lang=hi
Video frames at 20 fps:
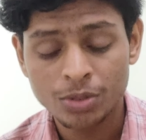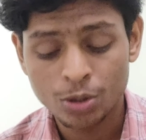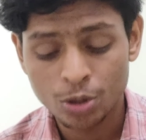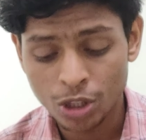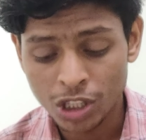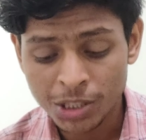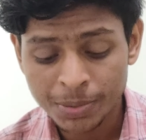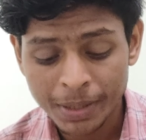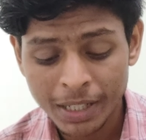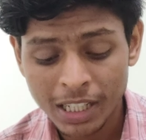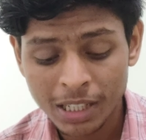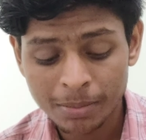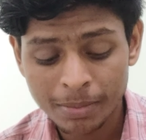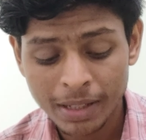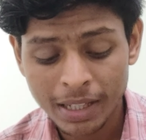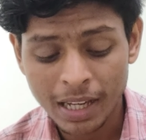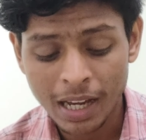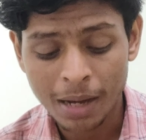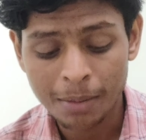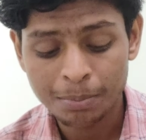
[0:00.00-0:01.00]
चॉइस फिलिंग
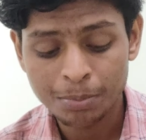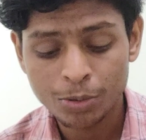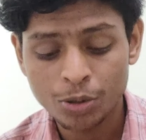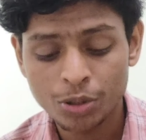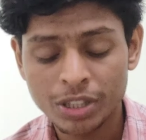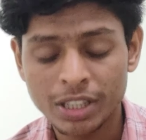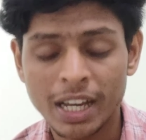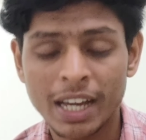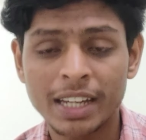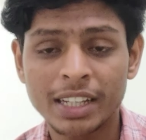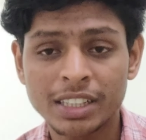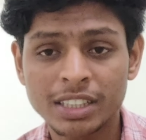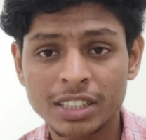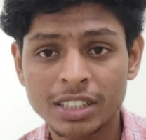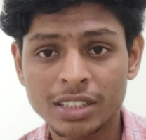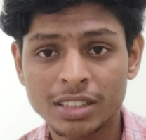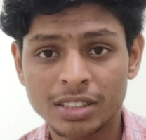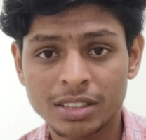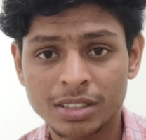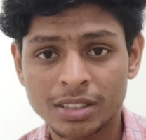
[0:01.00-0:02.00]
में आपको क्या है
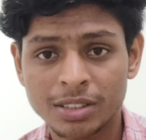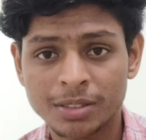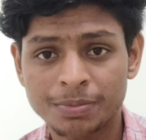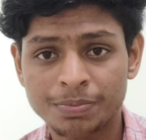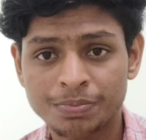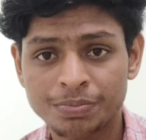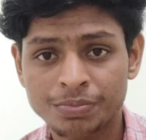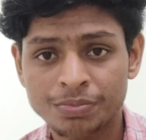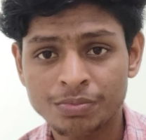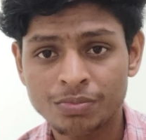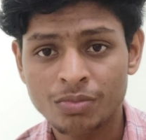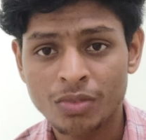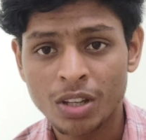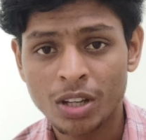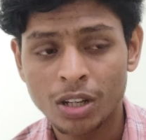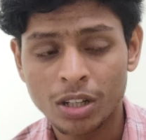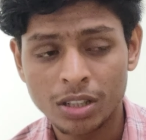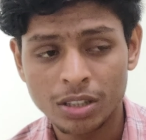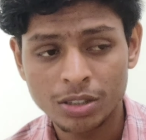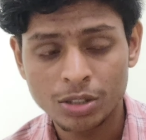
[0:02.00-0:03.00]
कि
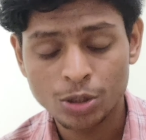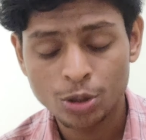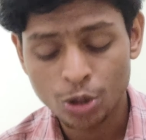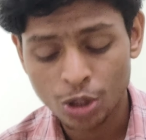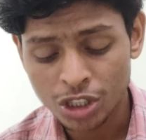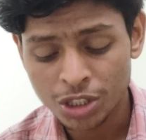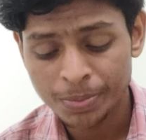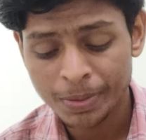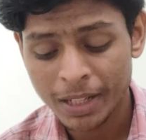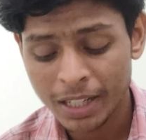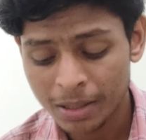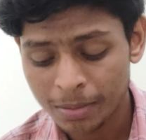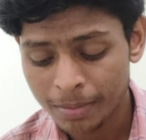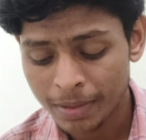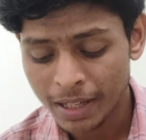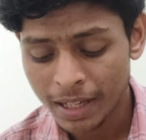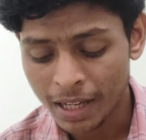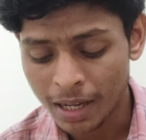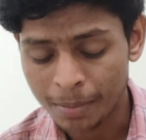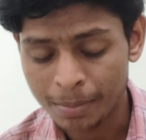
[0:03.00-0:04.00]
चॉइस फिलिंग
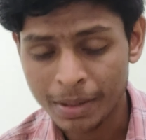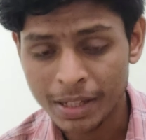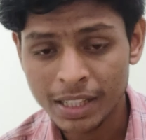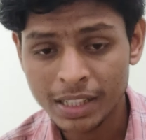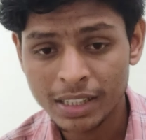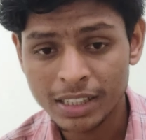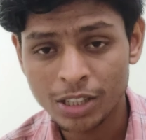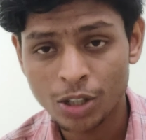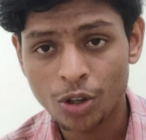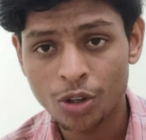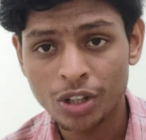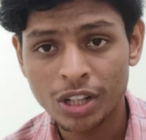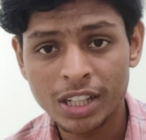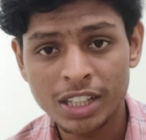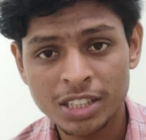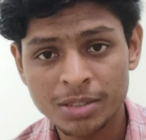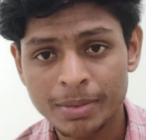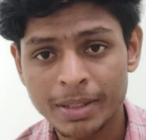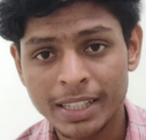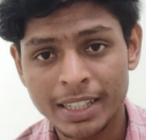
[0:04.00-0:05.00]
में हमें
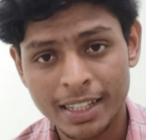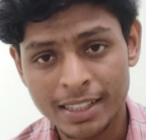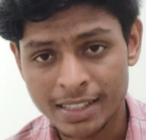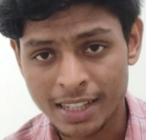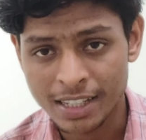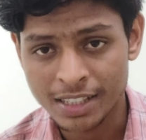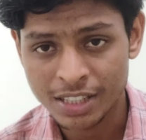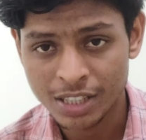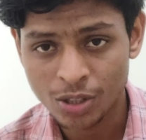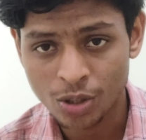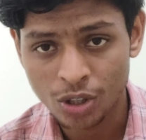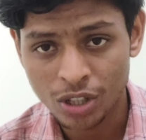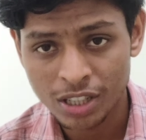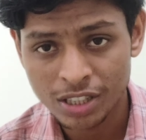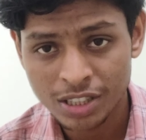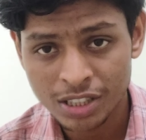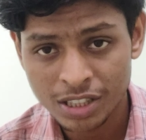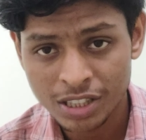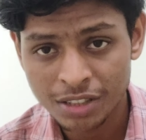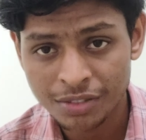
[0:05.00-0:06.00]
ओनली इसमें ई एस आई सी
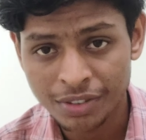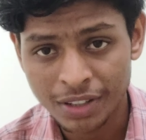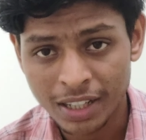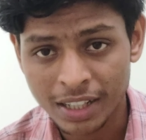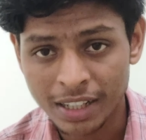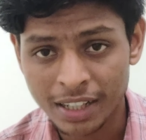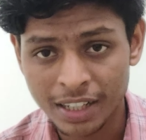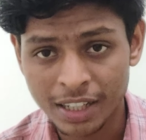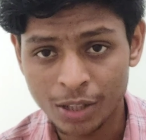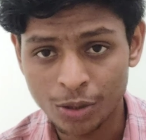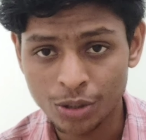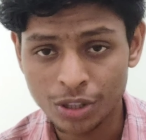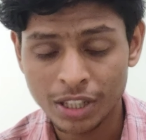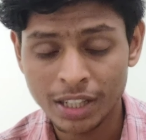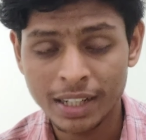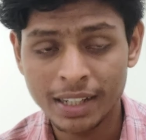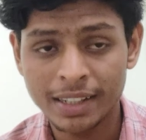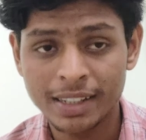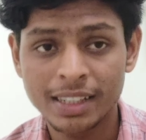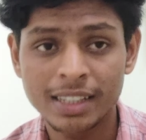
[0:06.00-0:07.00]
कॉलेजेज ही फिल करने
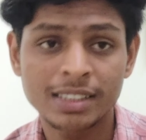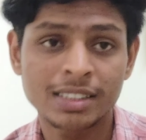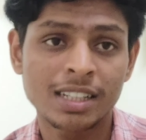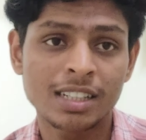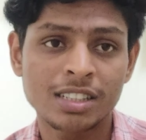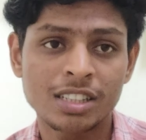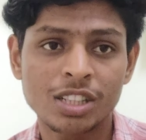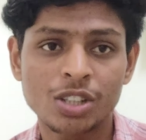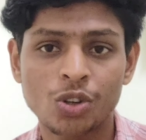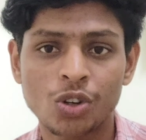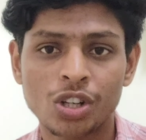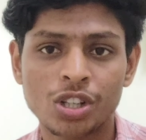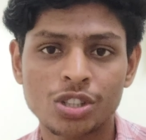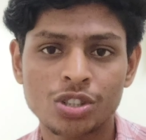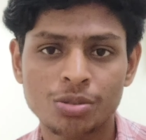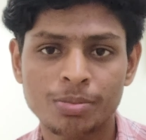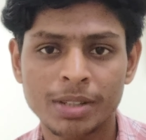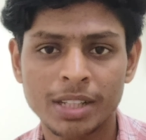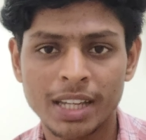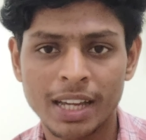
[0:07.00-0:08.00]
होते हैं एंड ई एस आई सी
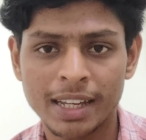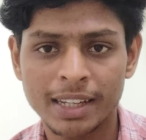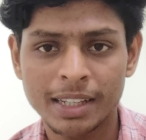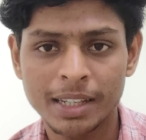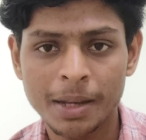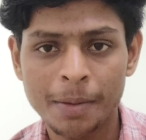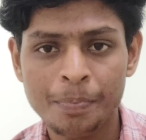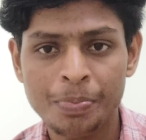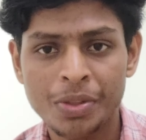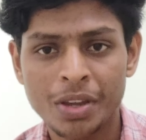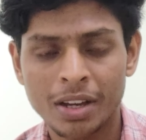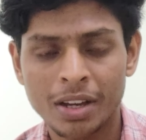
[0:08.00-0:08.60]
कॉलेजों में क्या है कि